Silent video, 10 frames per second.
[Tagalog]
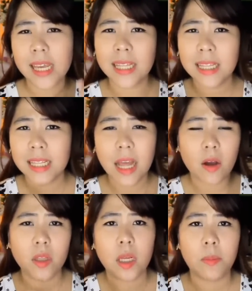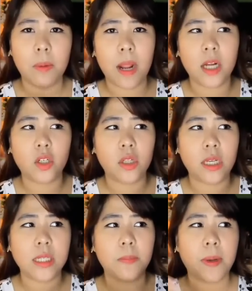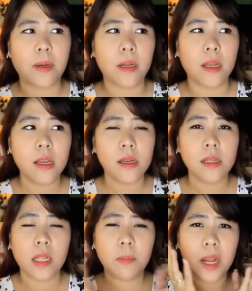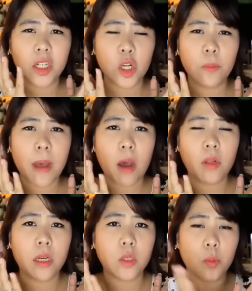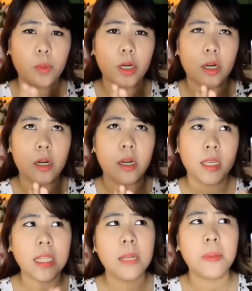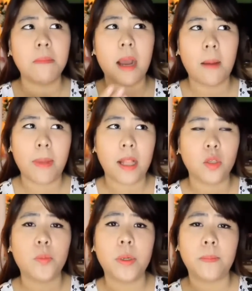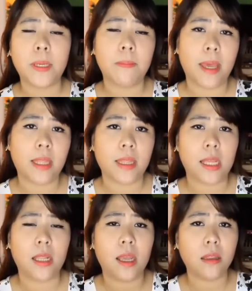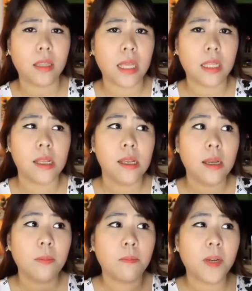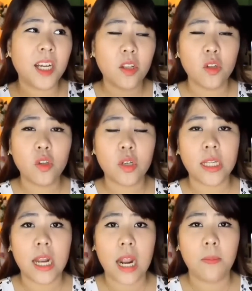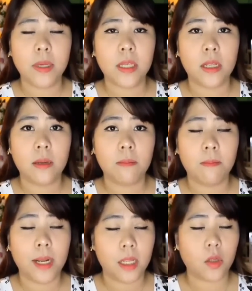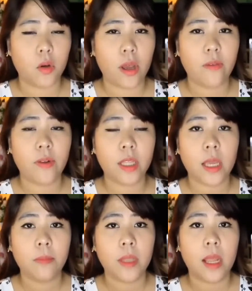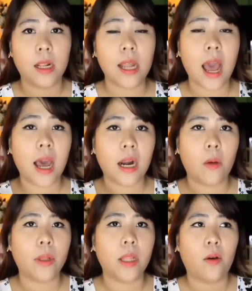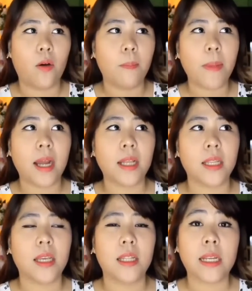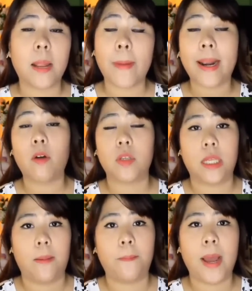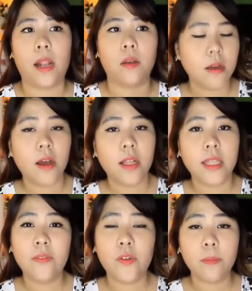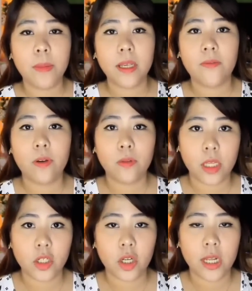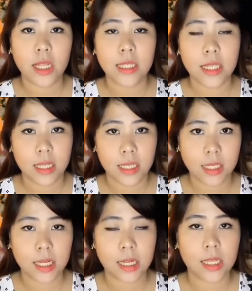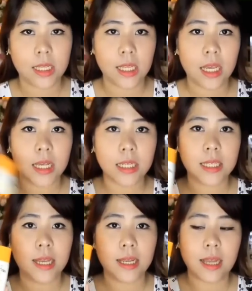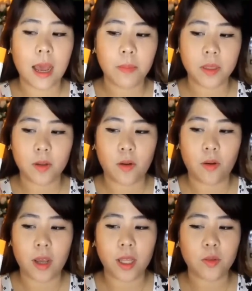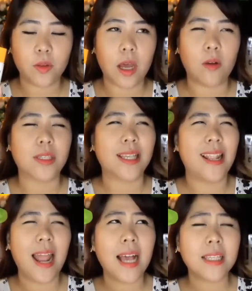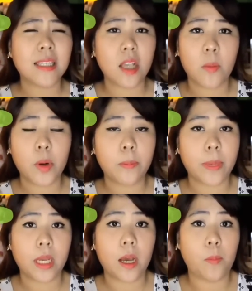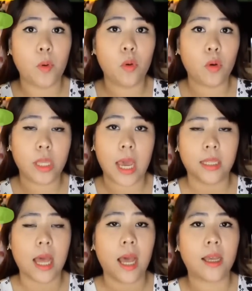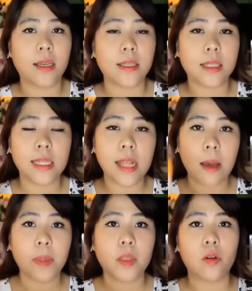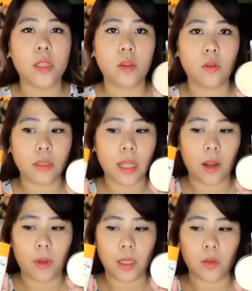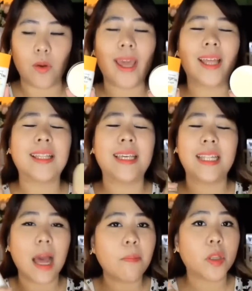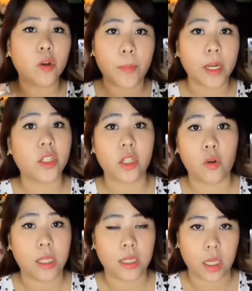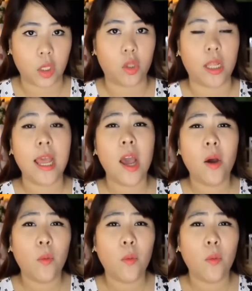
kaya hindi na ako nagba-blush on kasi pag nag-blush on pa ako ng super, hindi naman makapal, super pigmented. And then, ganun yung kinalalabasan ng balat ko every time na naaarawan ako. Ang pangat na niyan, tinapara ko sinampal. Then, for my foundation and sunscreen is gamit ko, eto daw, sa last summer makeup look ko yata is ginamit ko na tong dalawang to and ginamit ko pa rin siya ulit ngayon.